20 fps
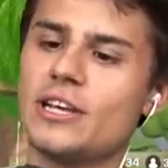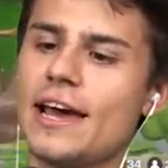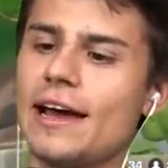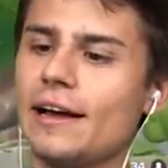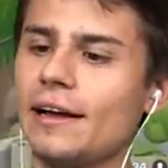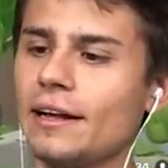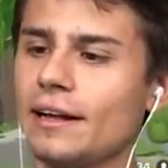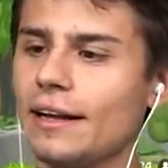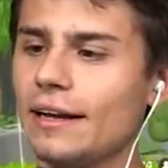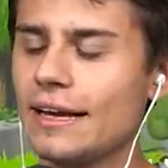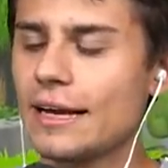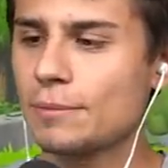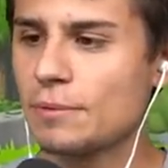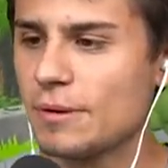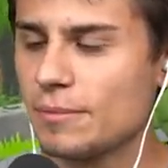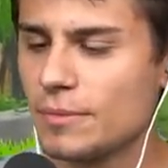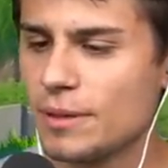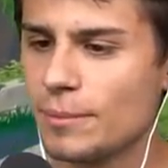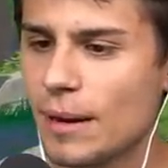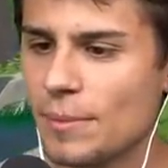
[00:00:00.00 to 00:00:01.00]
nie?
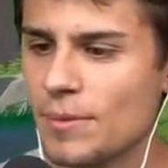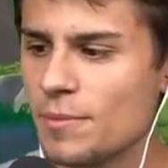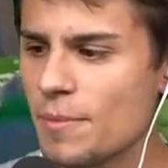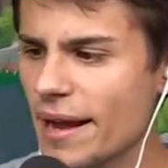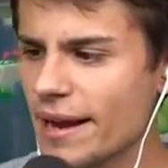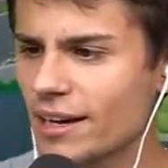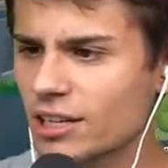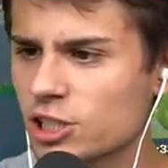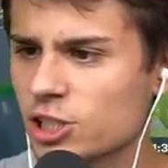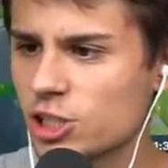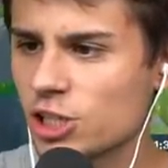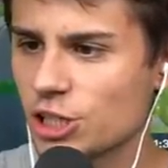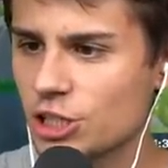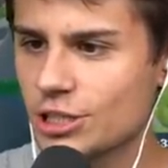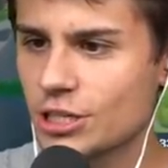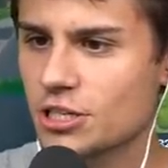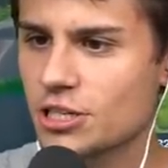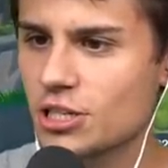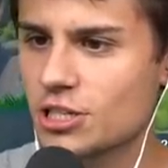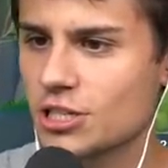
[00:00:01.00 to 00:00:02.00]
Jakby, my mamy mega
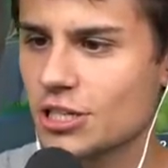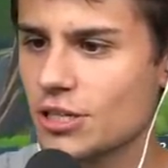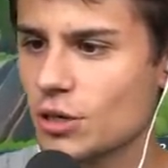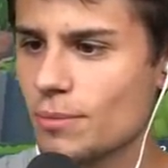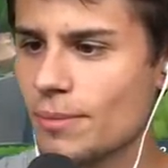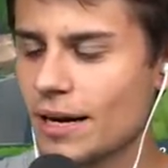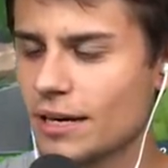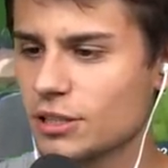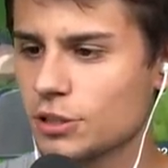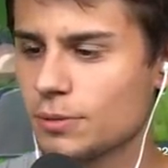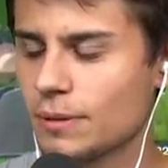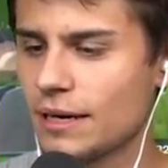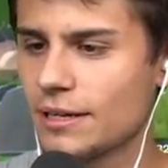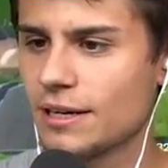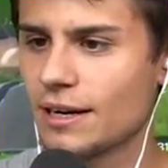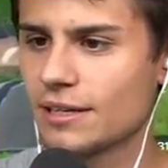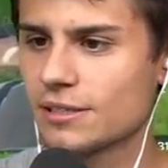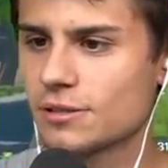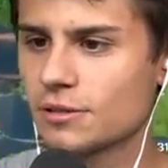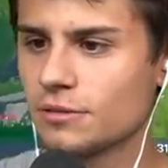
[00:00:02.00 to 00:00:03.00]
szczęście, że jeszcze nie umarliśmy
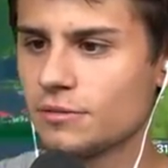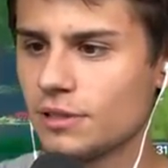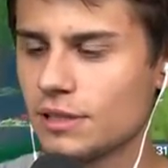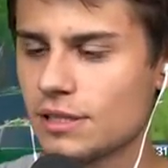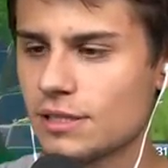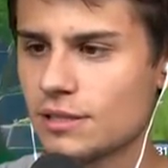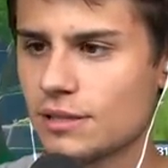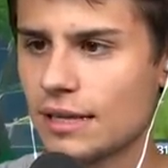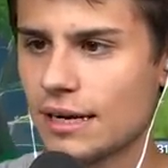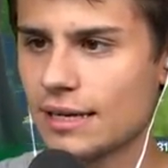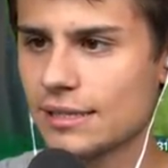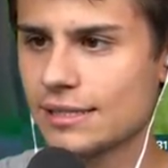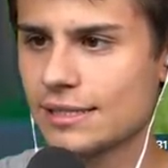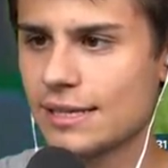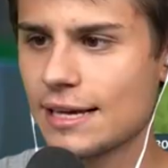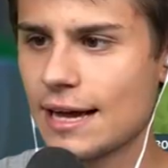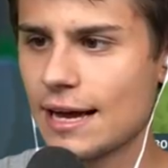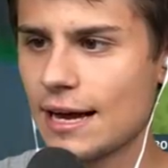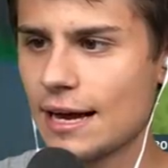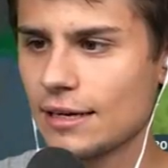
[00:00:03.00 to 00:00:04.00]
ani razu. Więc teraz
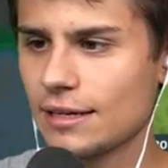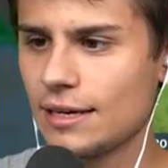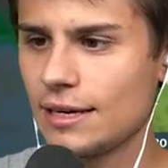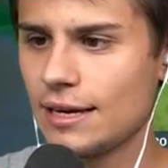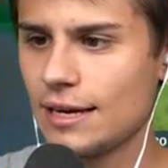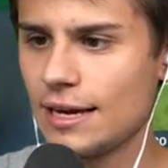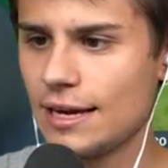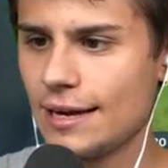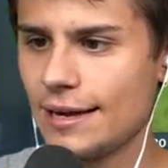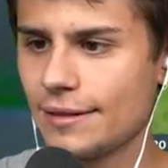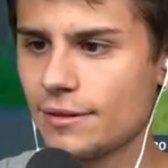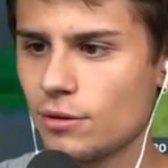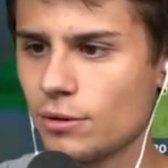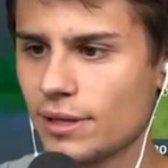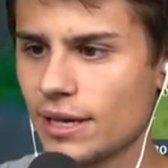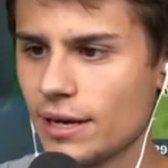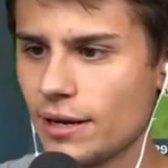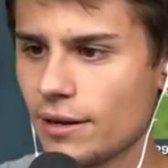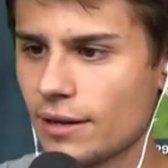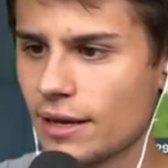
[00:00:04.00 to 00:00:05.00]
Tak. ja i No,
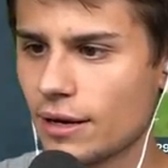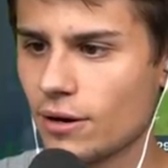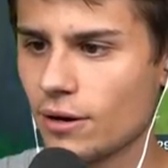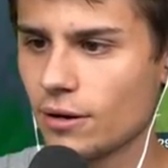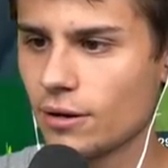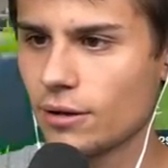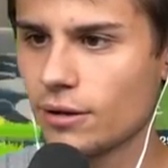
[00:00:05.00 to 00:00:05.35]
tutaj? Tak